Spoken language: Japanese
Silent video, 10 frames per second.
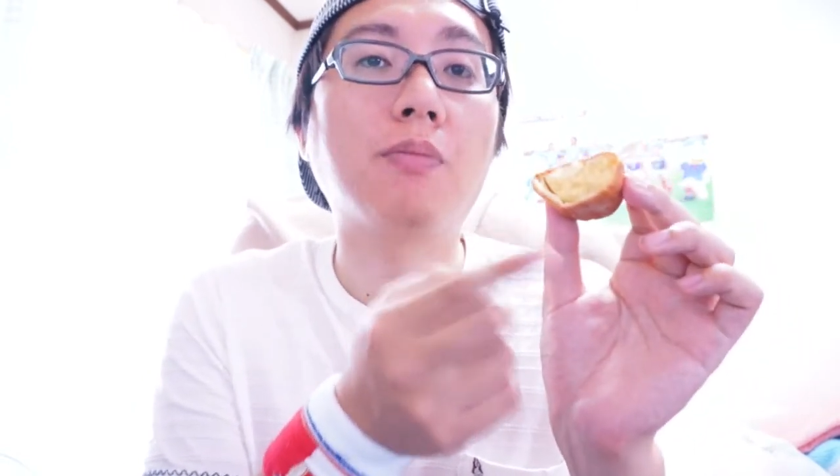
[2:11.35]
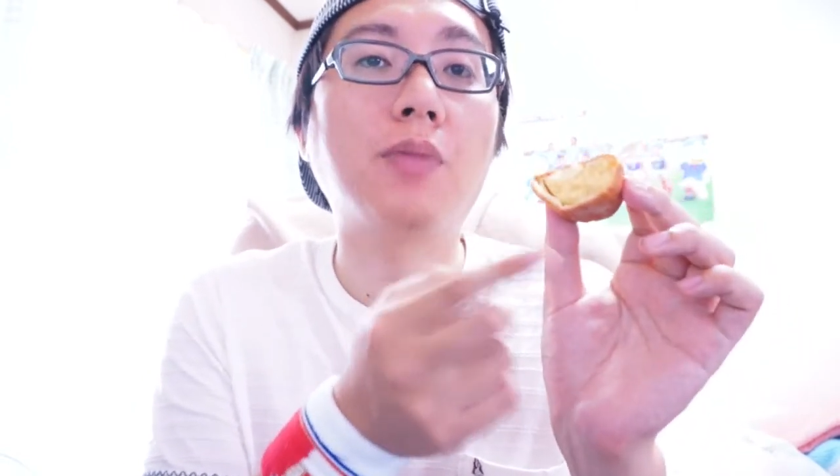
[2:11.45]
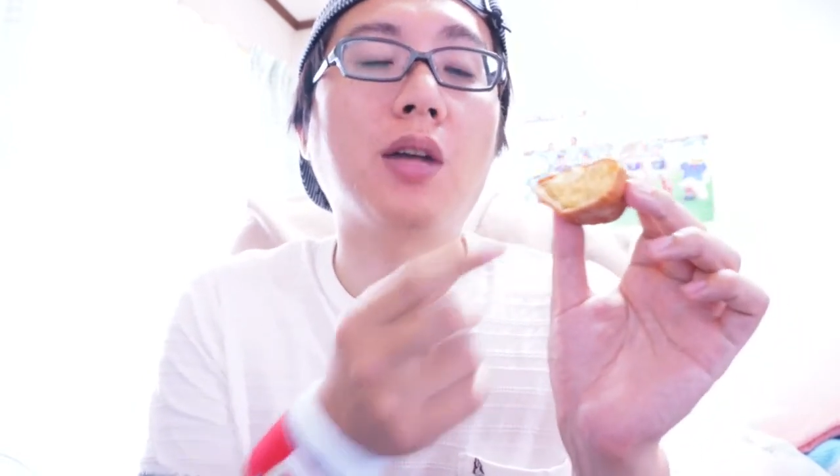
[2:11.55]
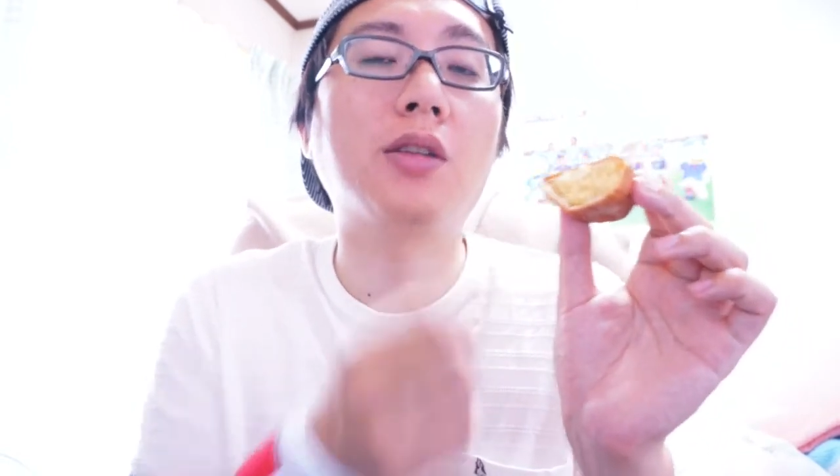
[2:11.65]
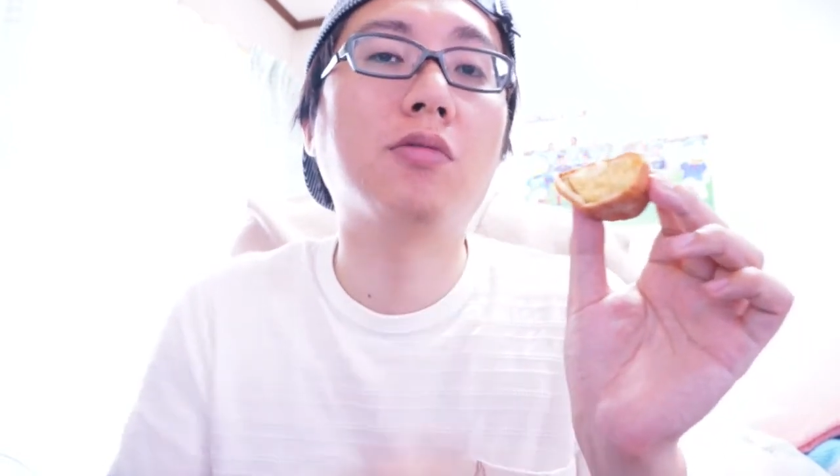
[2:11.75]

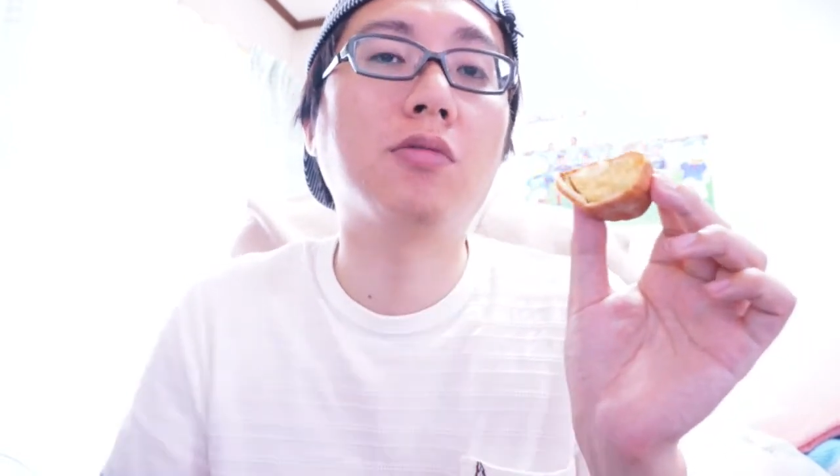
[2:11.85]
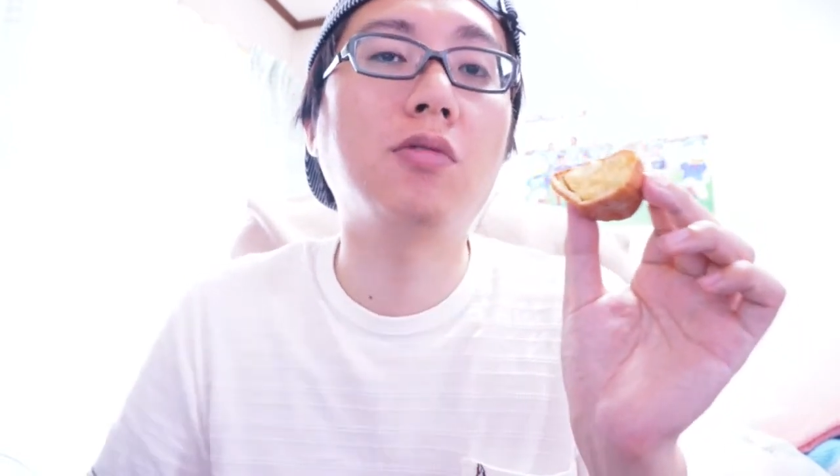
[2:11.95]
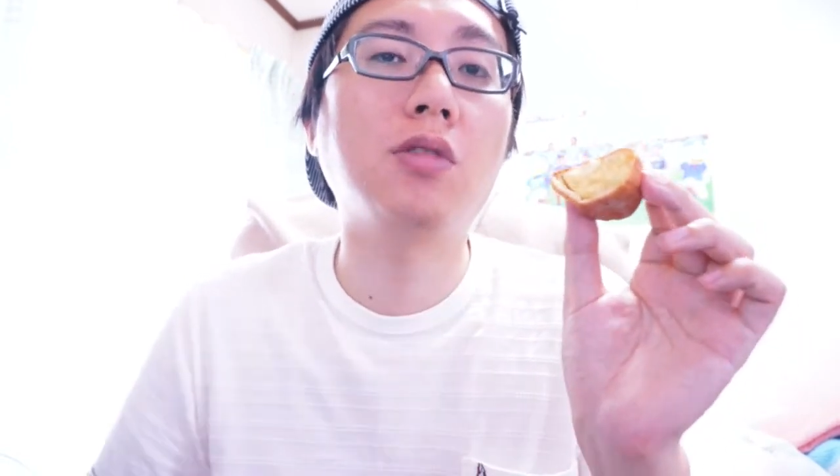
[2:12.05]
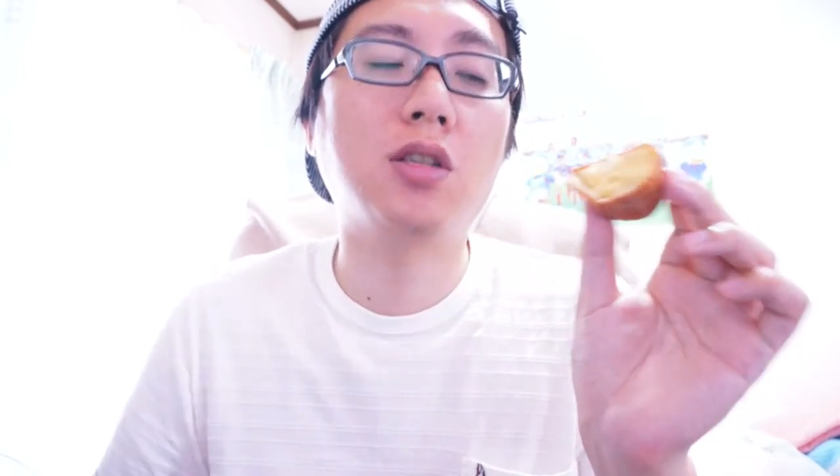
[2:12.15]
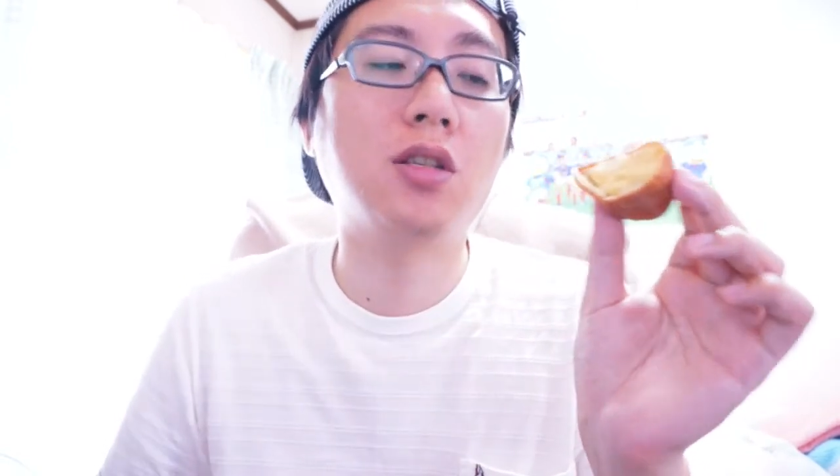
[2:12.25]
中にす
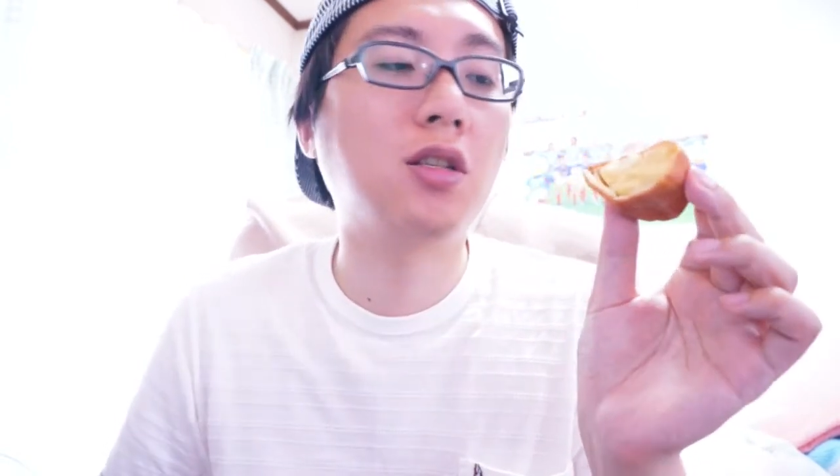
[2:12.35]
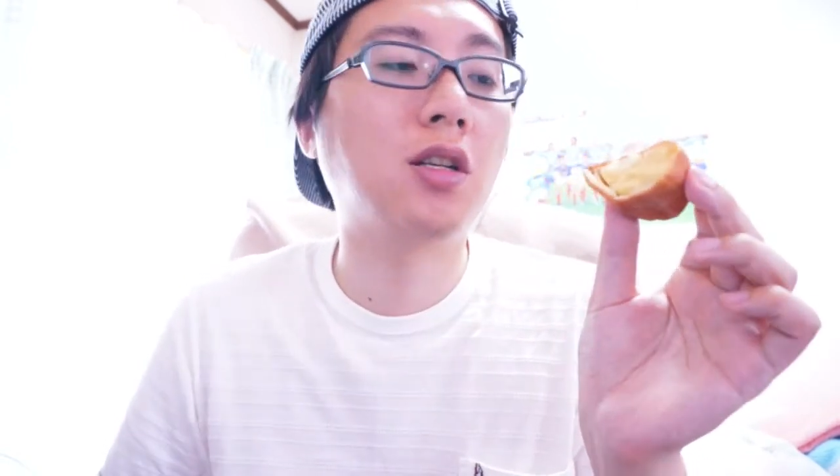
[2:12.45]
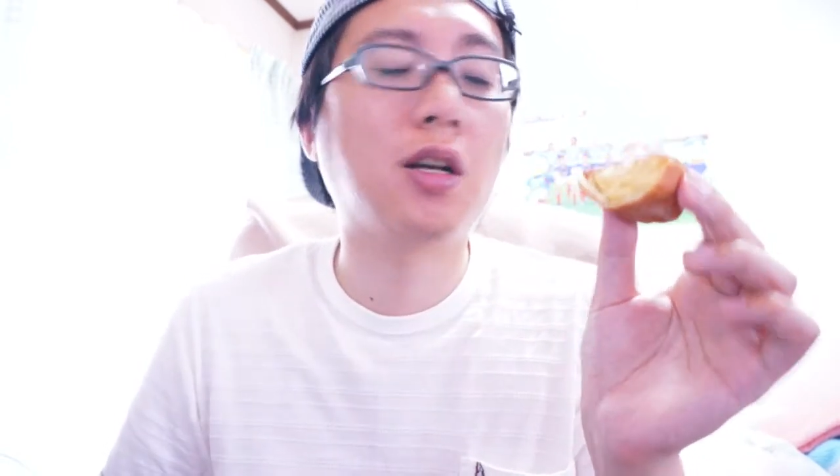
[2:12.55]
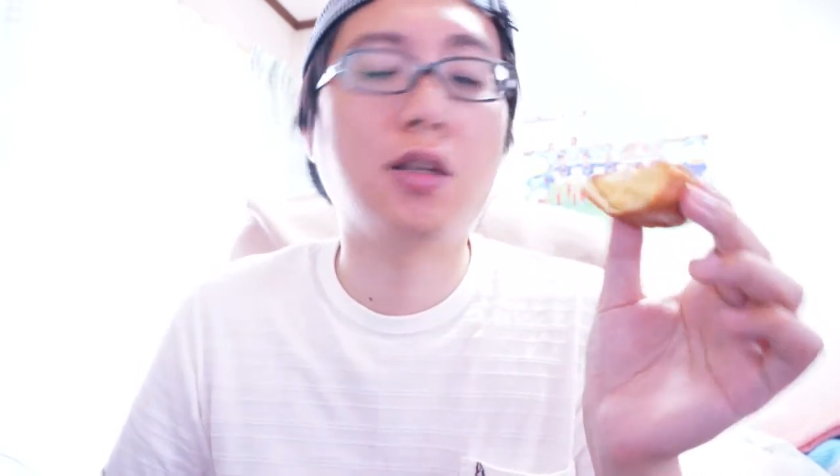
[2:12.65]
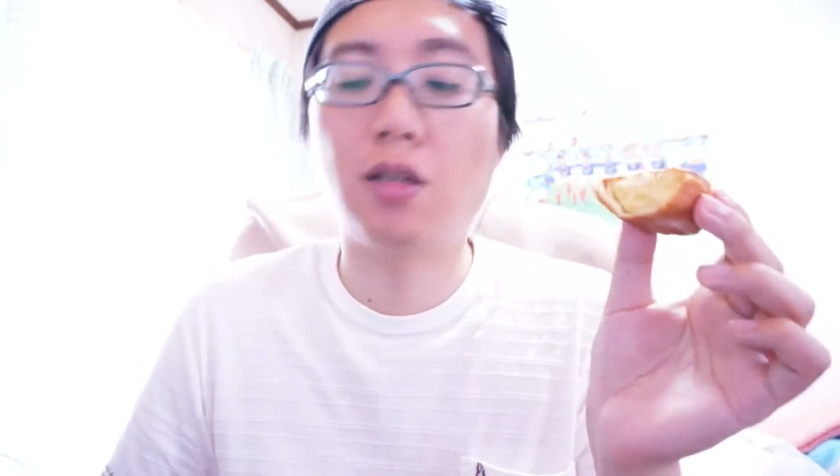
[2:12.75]
ごいぎっし
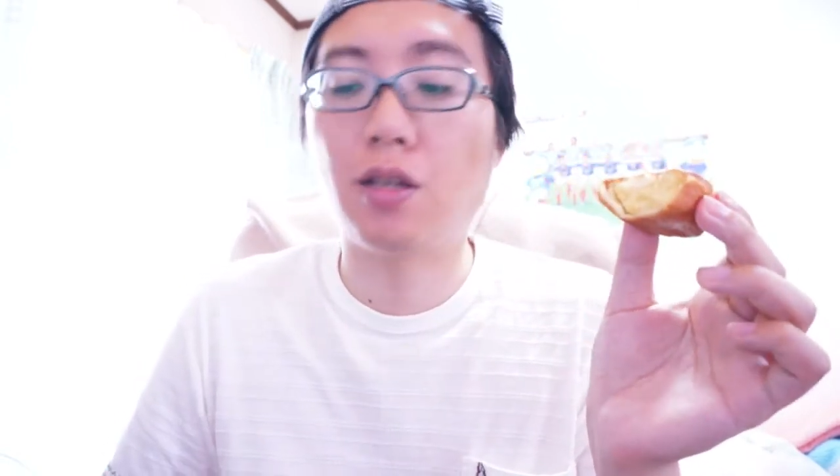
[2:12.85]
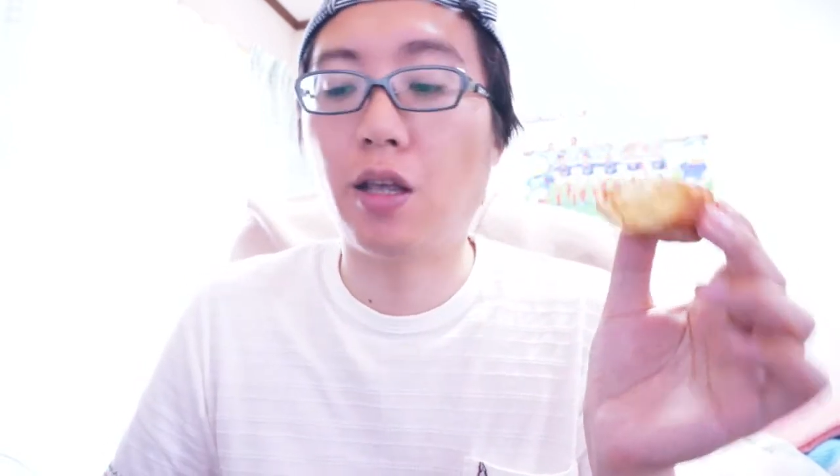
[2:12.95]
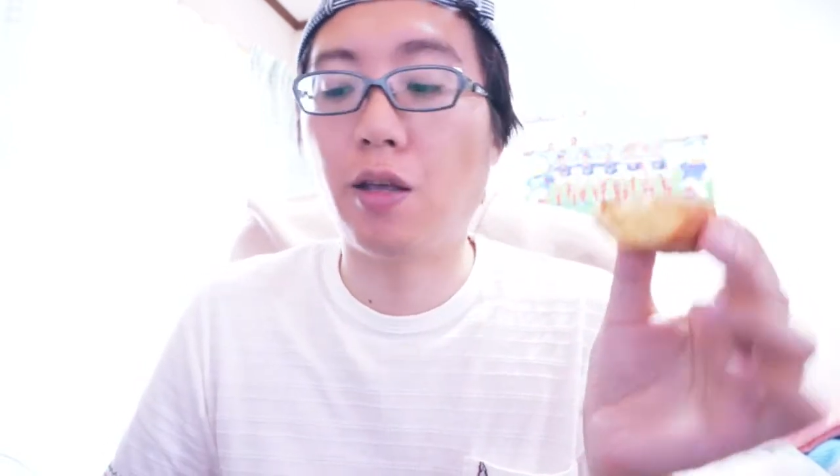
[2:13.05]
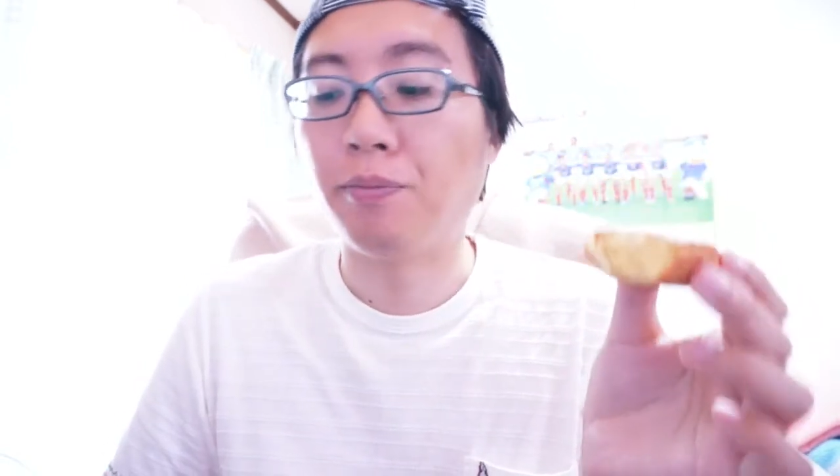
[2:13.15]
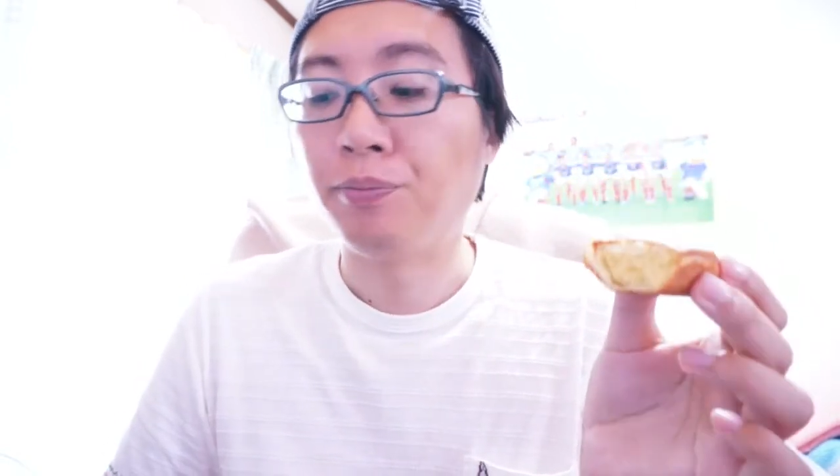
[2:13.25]
り入って
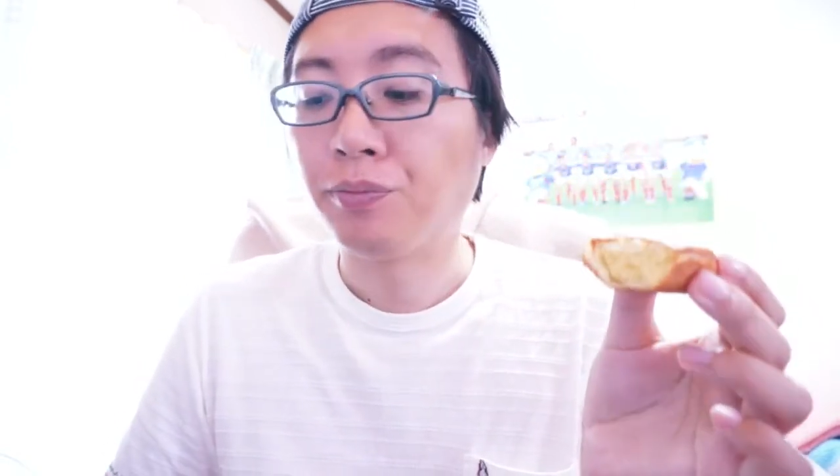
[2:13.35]
て、